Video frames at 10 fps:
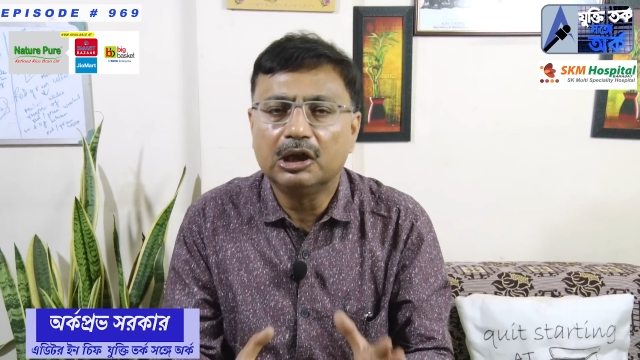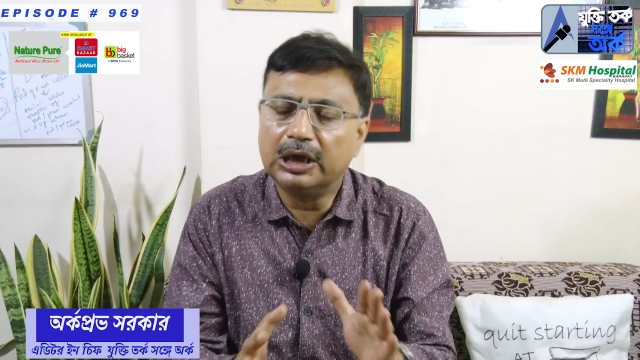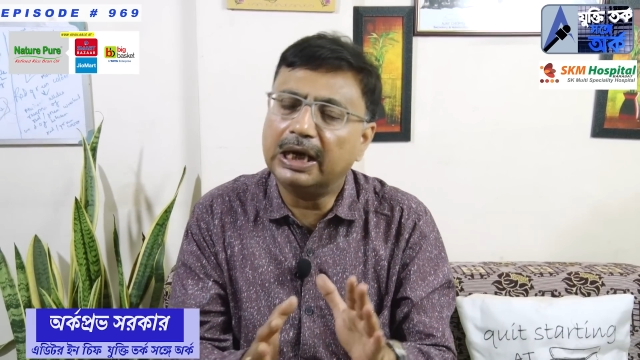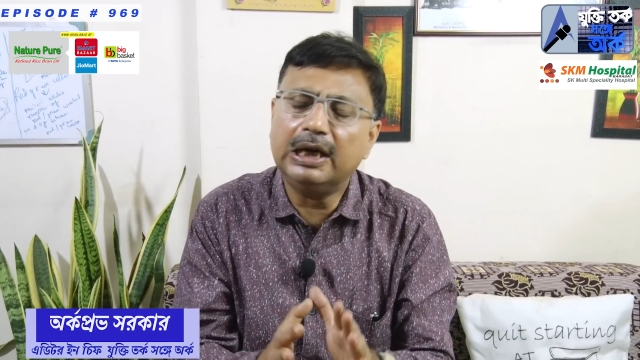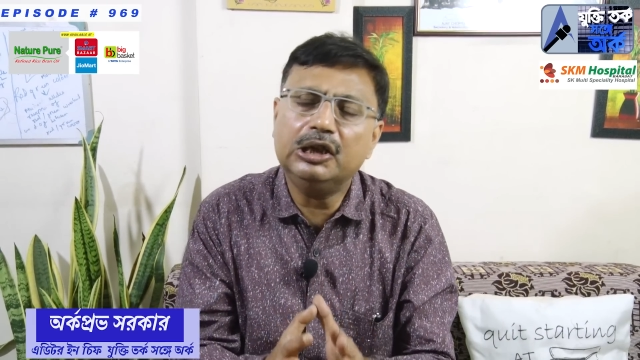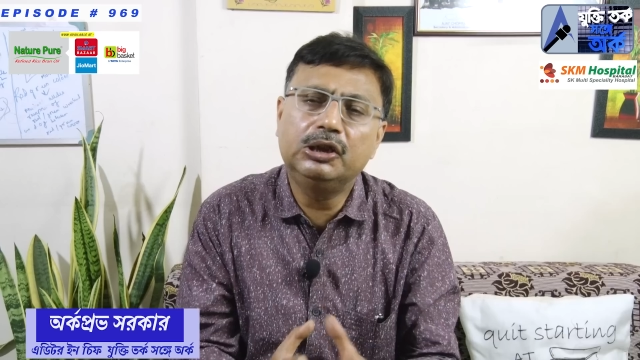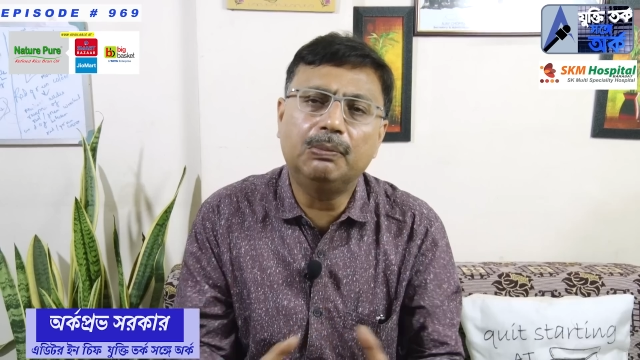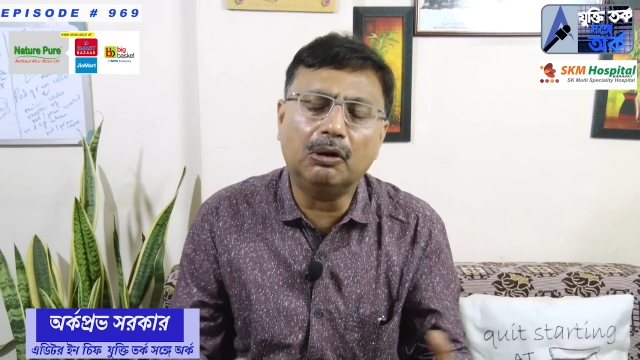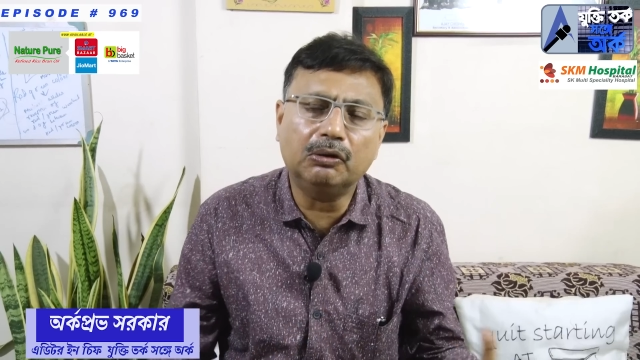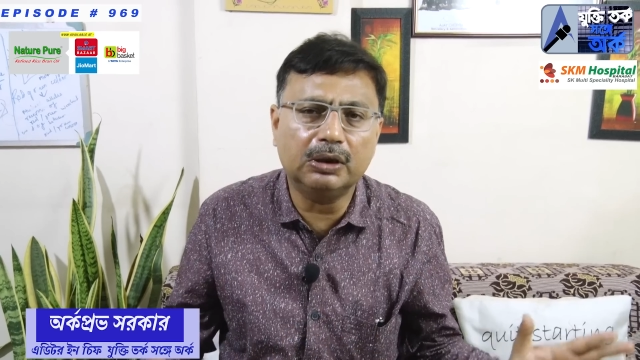সেখানে
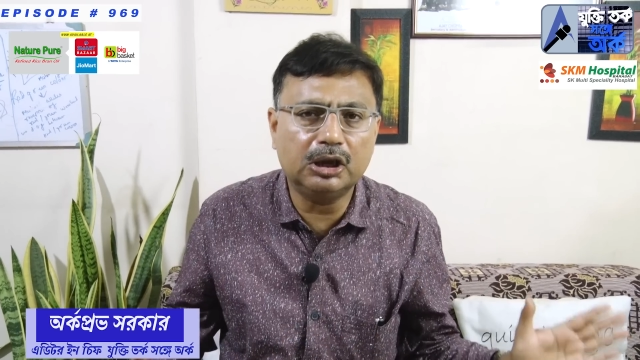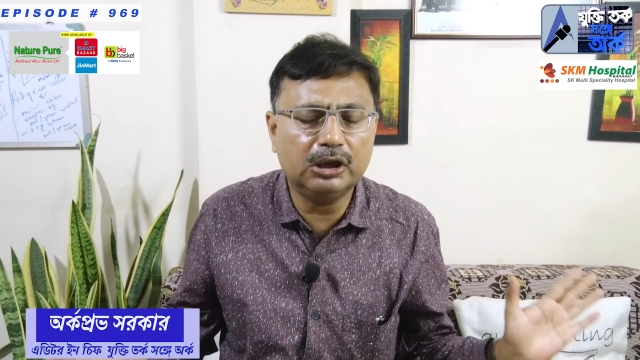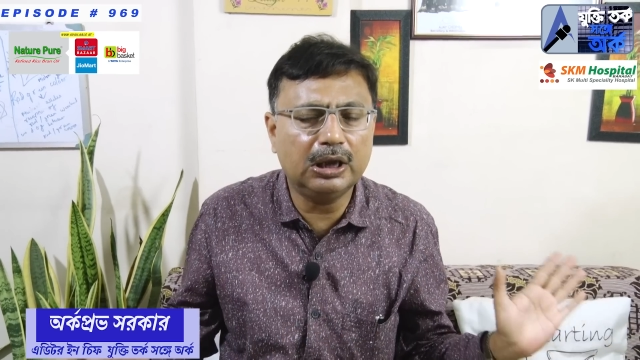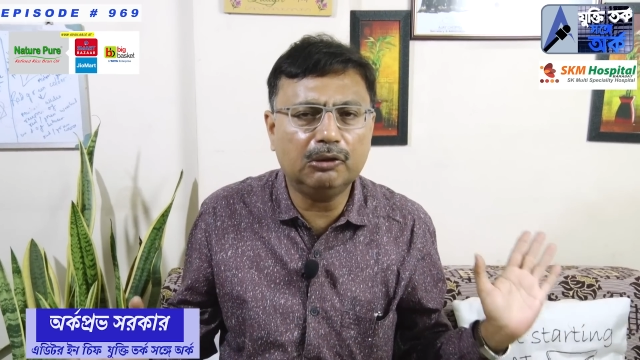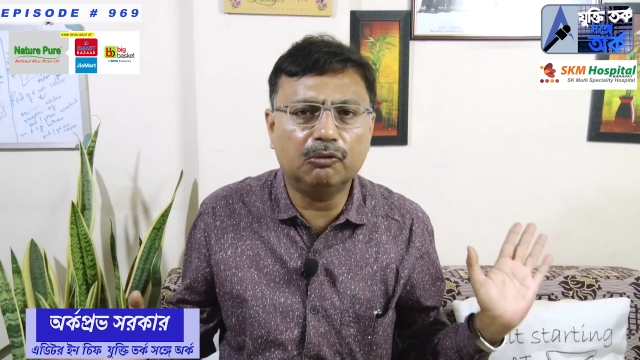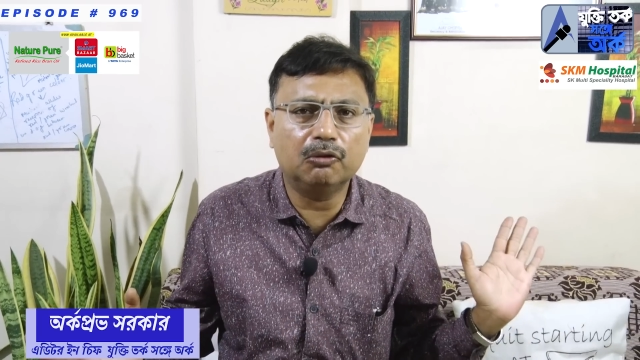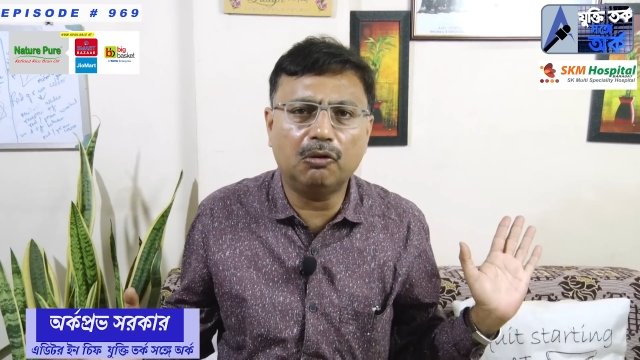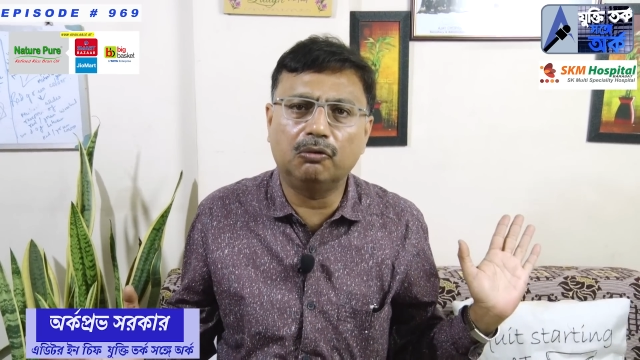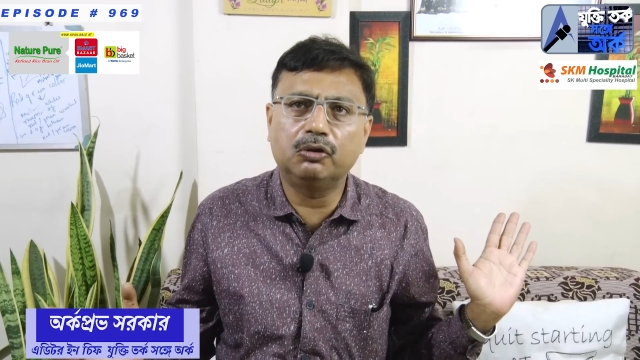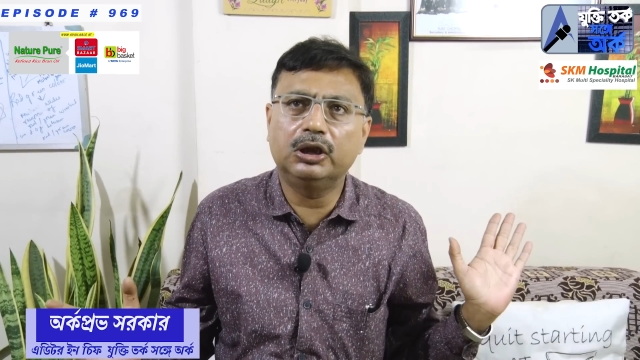জীবন কৃষ্ণের কোনো
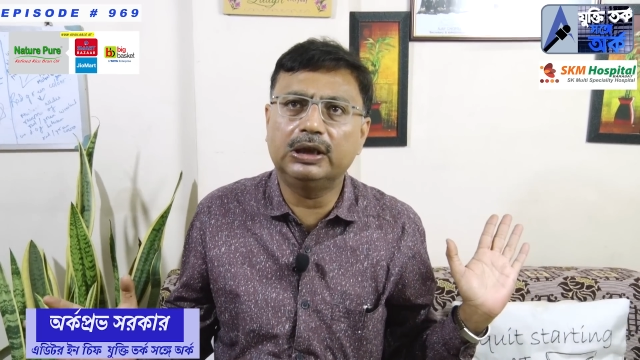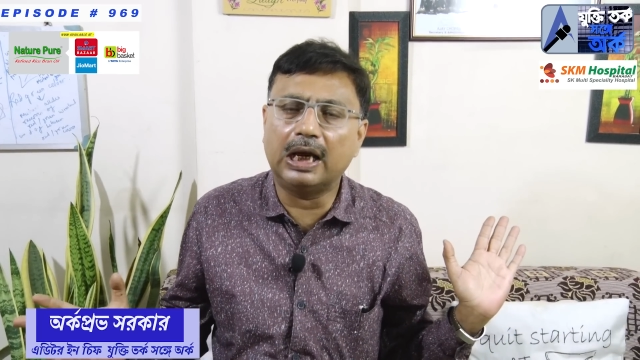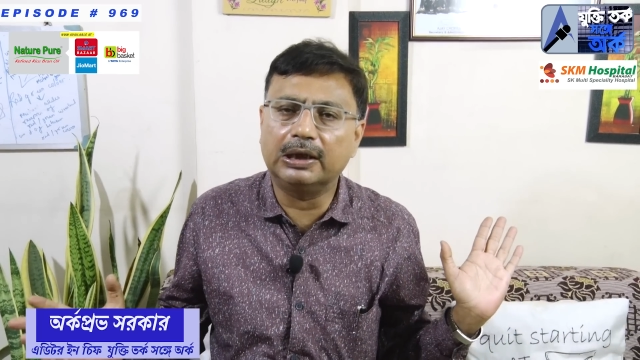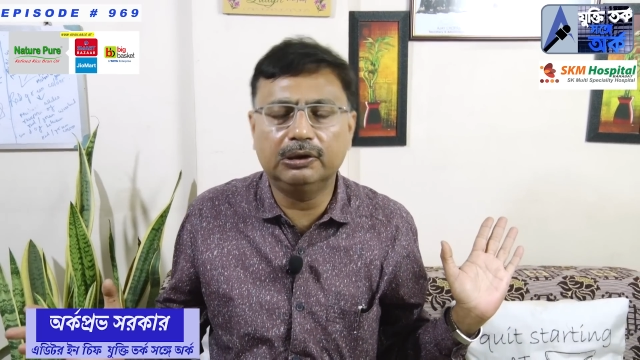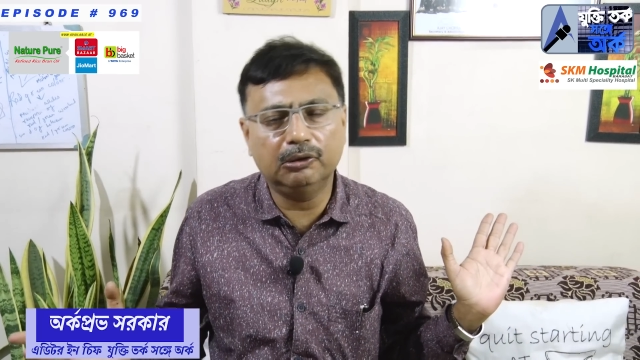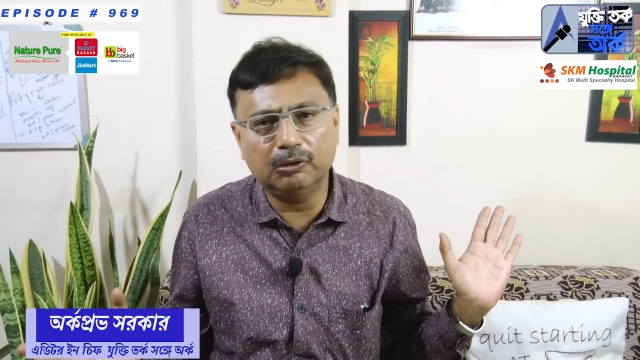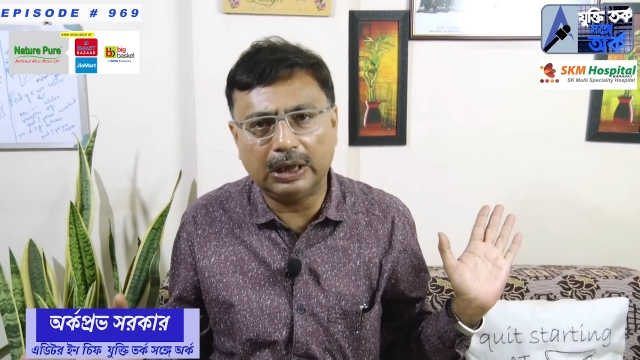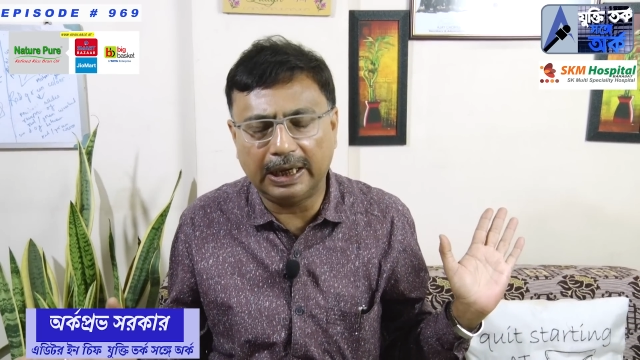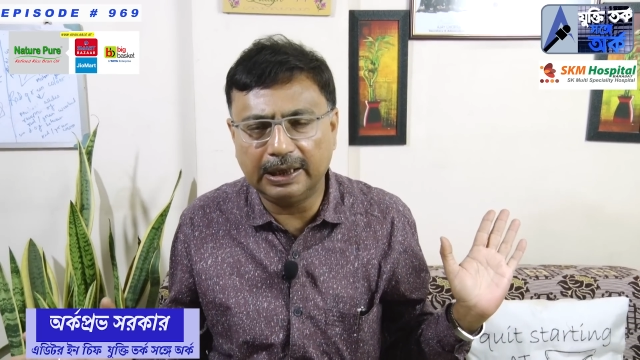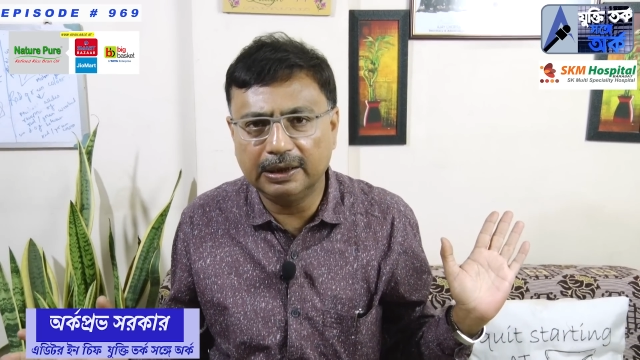অংশীদারিত্ব
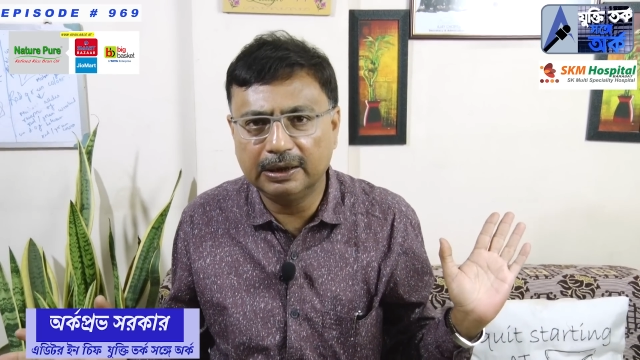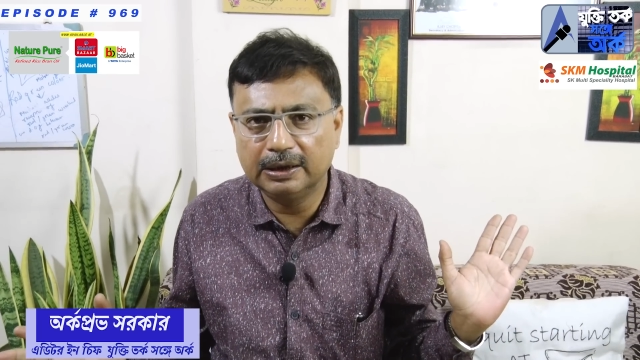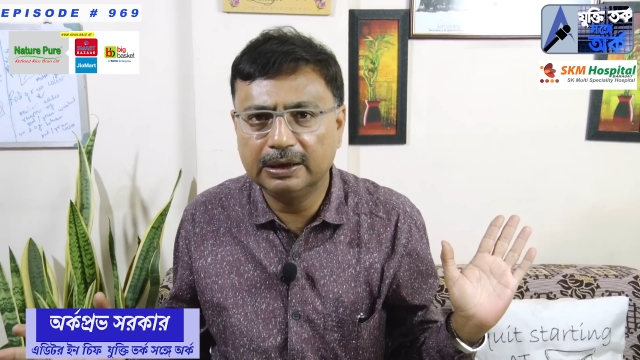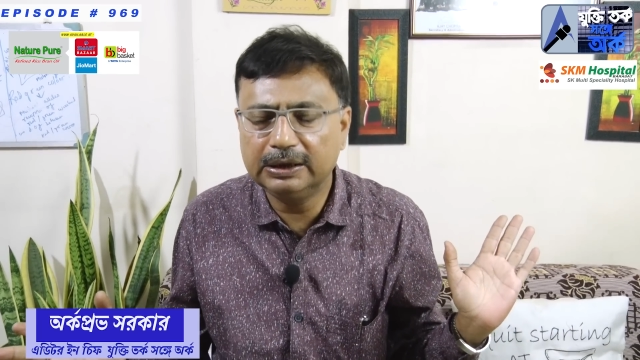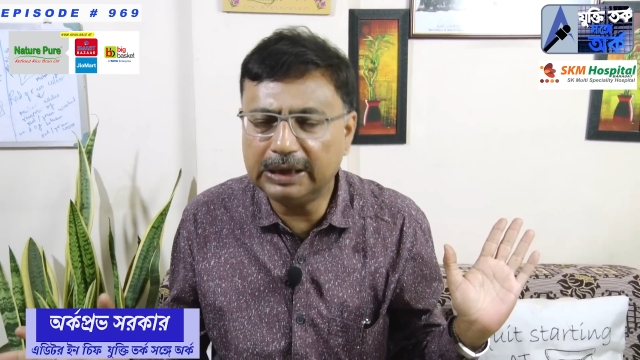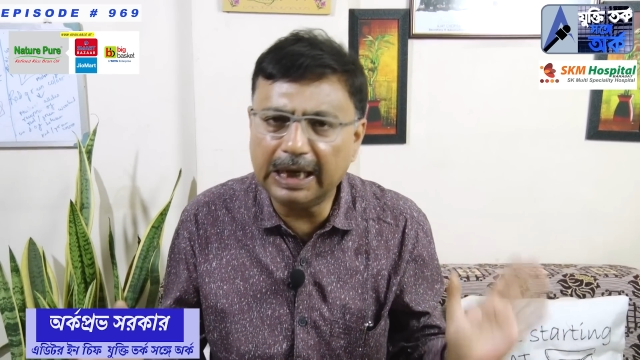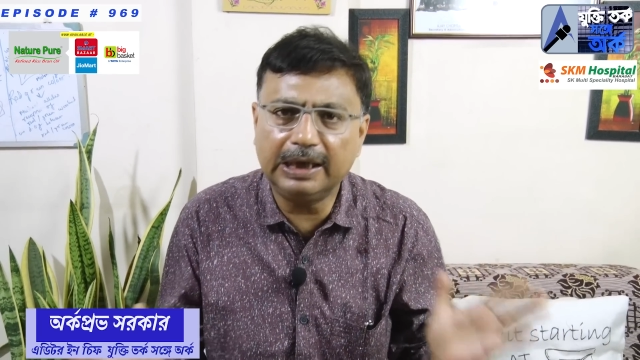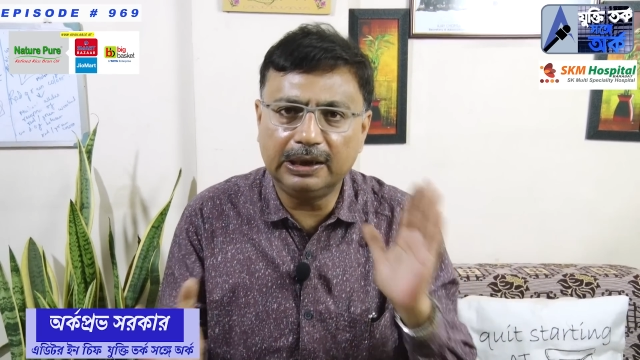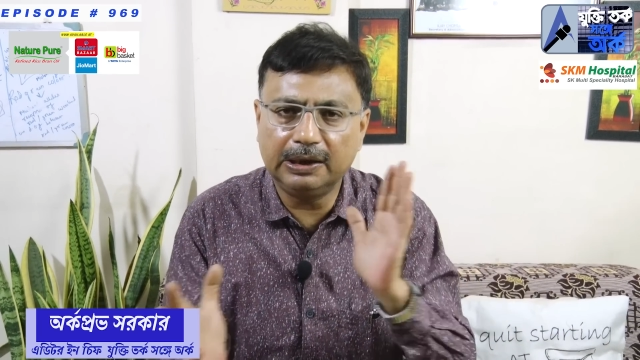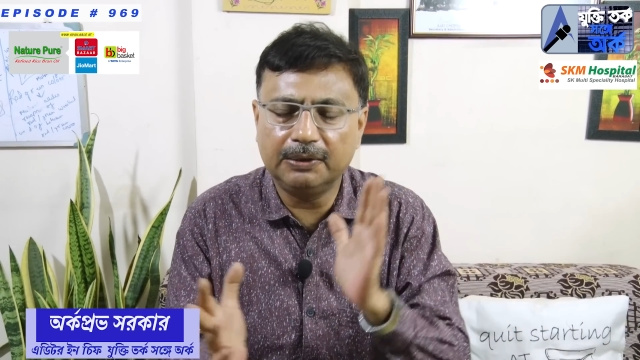নেই তিন